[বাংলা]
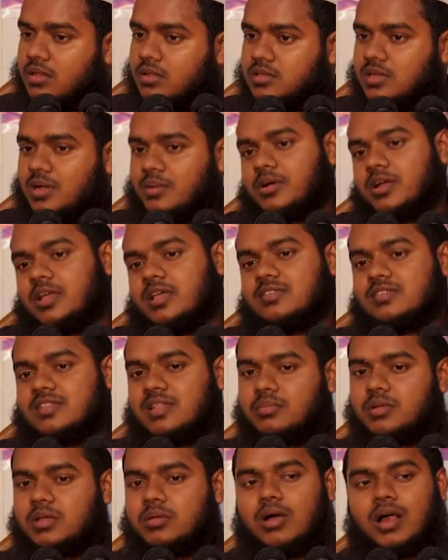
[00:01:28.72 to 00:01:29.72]
যে আমাকে
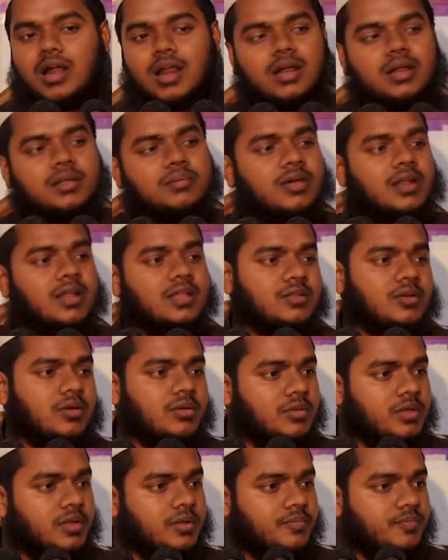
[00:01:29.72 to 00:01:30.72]
ইসলামকে ভাড়াটে বানাতে
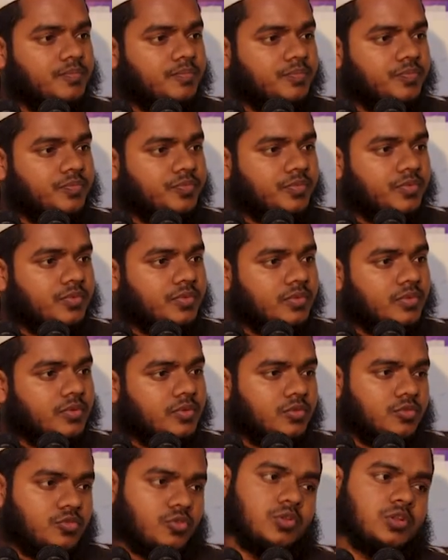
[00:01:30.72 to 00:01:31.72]
হবে
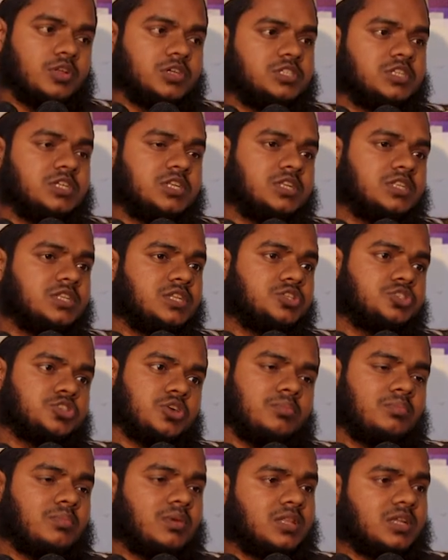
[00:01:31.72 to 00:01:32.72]
চল্লিশ দিনের দিন
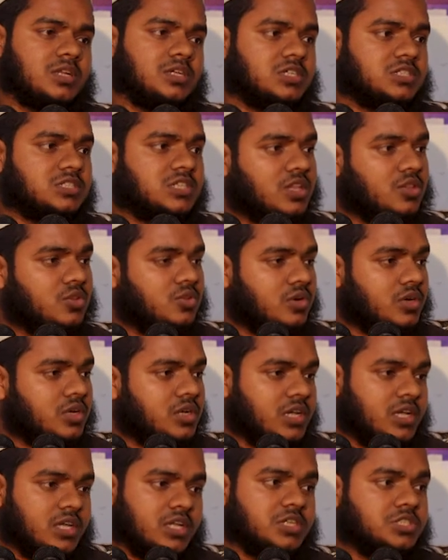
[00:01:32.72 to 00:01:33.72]
সব মাদ্রাসার ছাত্রকে
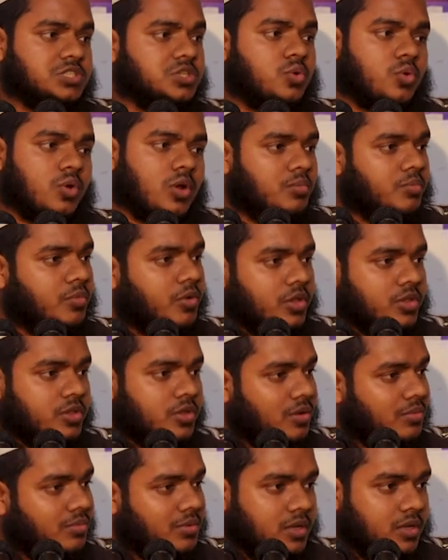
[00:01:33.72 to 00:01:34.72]
ডেকে নিয়ে এসে কোরআন পড়াতে
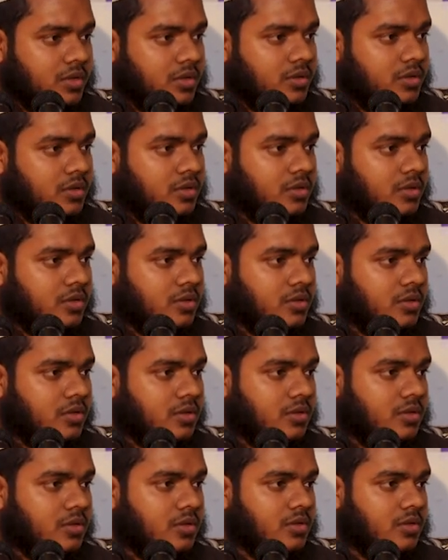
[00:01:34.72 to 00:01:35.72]
হবে
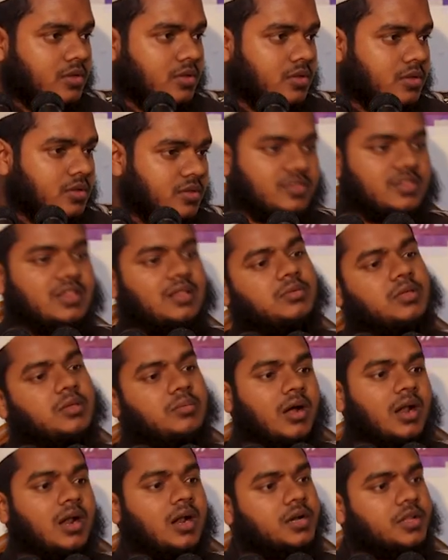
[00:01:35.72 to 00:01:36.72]
ইসলাম কি
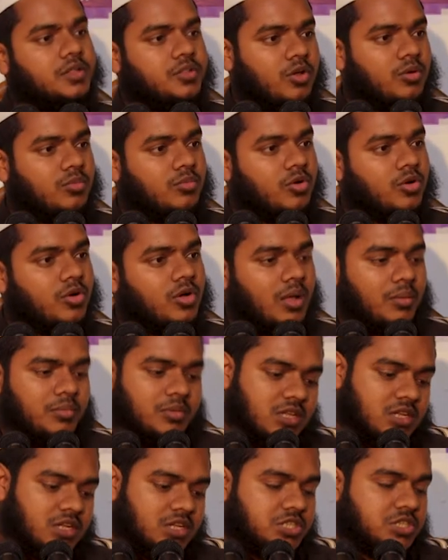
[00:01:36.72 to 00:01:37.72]
ভাড়াটে ধর্ম আমি
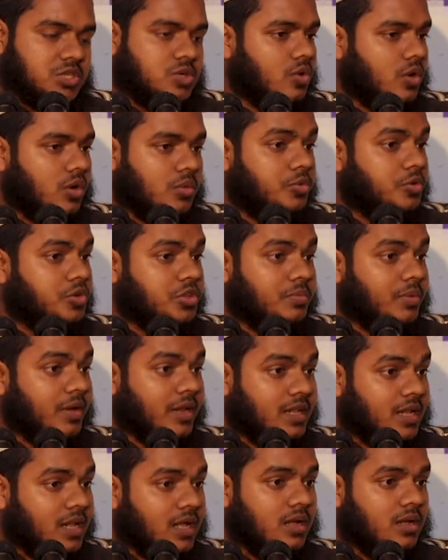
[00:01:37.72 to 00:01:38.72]
কি নিজে কোরআন পড়তে
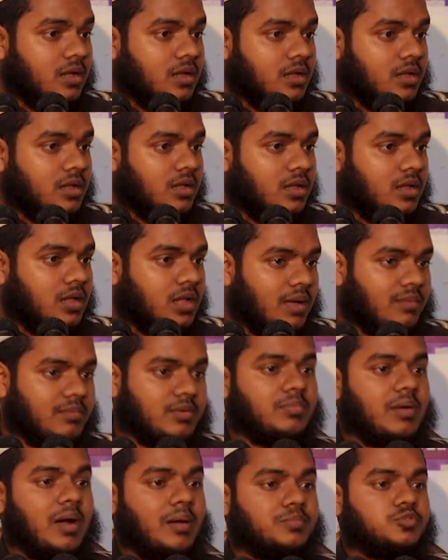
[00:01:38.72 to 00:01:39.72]
পারি না
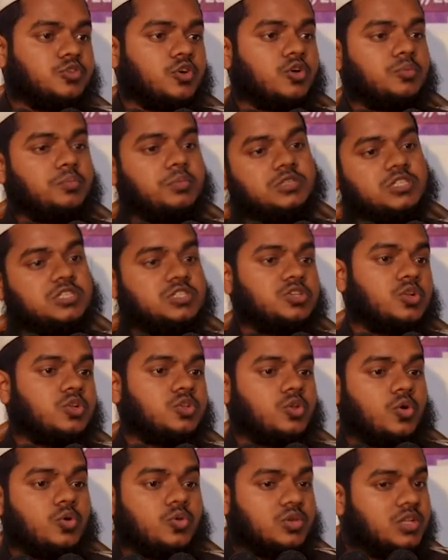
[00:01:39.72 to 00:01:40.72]
আমার বাপ যখন বেঁচে ছিল
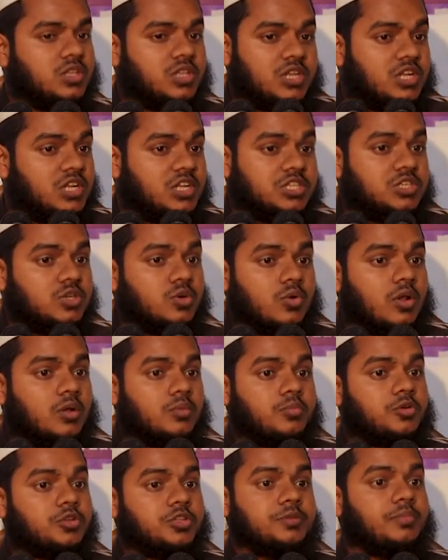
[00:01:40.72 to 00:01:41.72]
তখন কি তিনি নিজে কোরআন
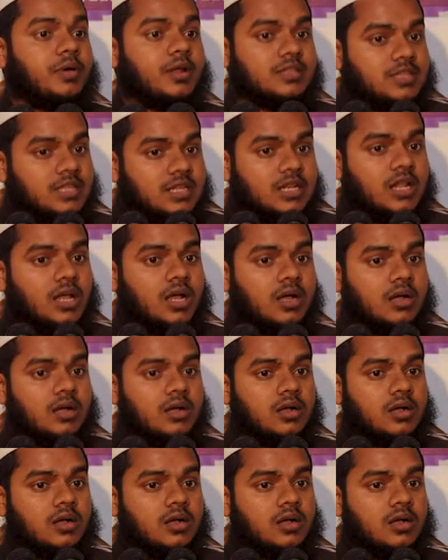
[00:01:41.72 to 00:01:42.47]
পড়তে পারতেন না